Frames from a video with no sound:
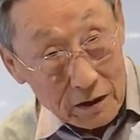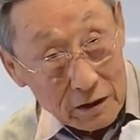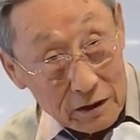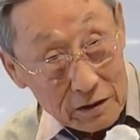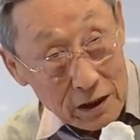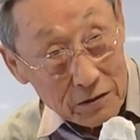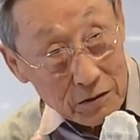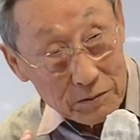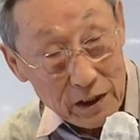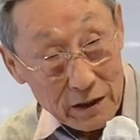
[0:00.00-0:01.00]
예,
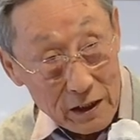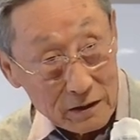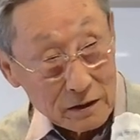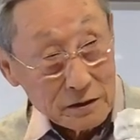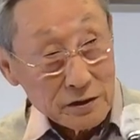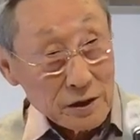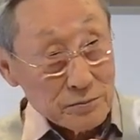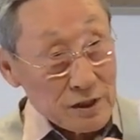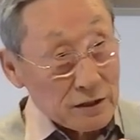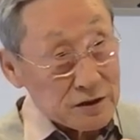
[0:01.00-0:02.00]
텔로메어라는 그
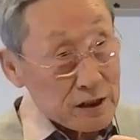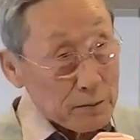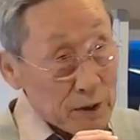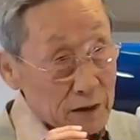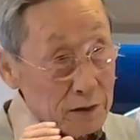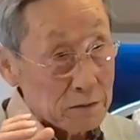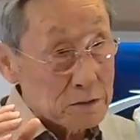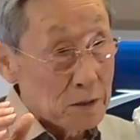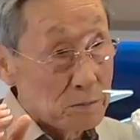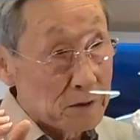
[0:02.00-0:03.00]
염색체 맨
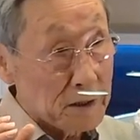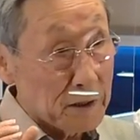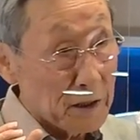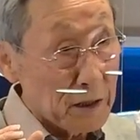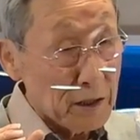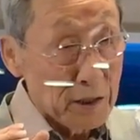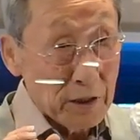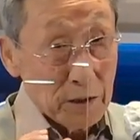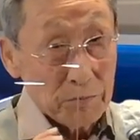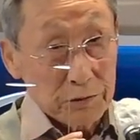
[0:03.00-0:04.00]
끝머리에
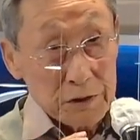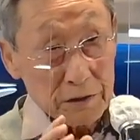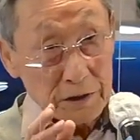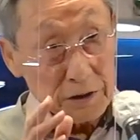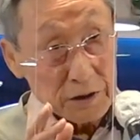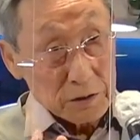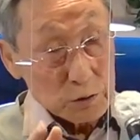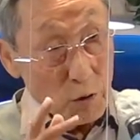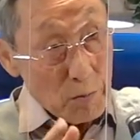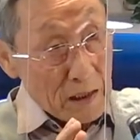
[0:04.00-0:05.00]
붙어 있는
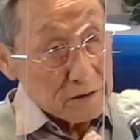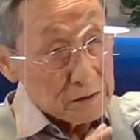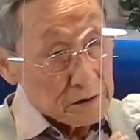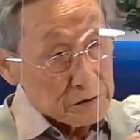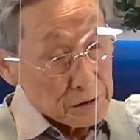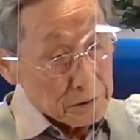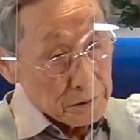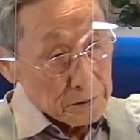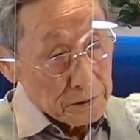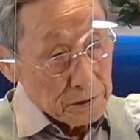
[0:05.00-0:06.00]
토막들이 있어요.
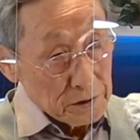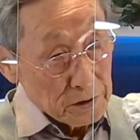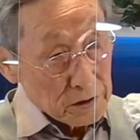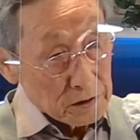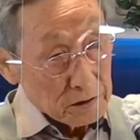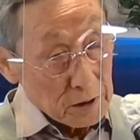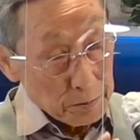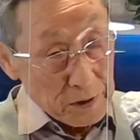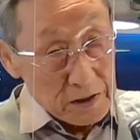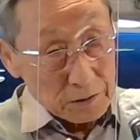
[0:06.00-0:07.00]

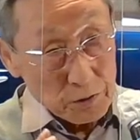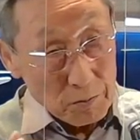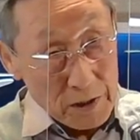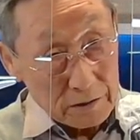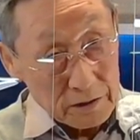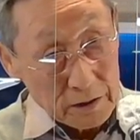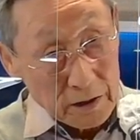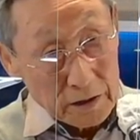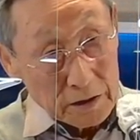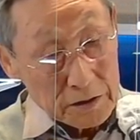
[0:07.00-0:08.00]
특별한 토막.
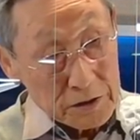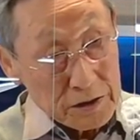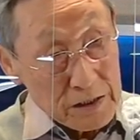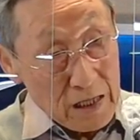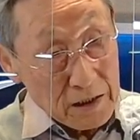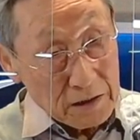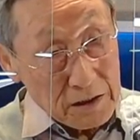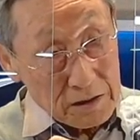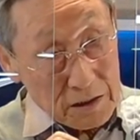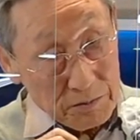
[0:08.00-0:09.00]
이것이 나이가
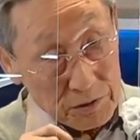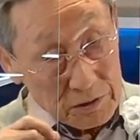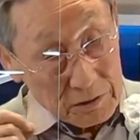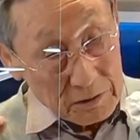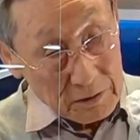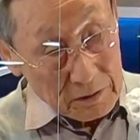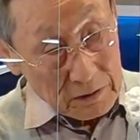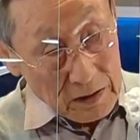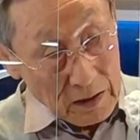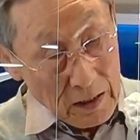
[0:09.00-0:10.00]
들어가면
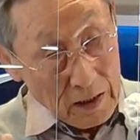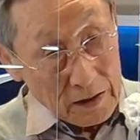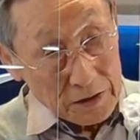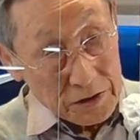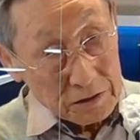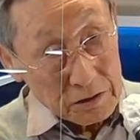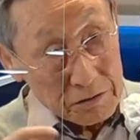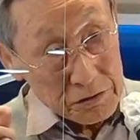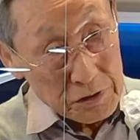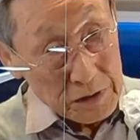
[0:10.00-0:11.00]
하나씩
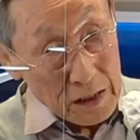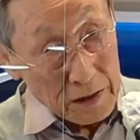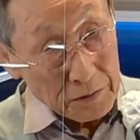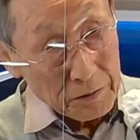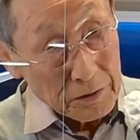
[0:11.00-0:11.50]
떨어져 나가요.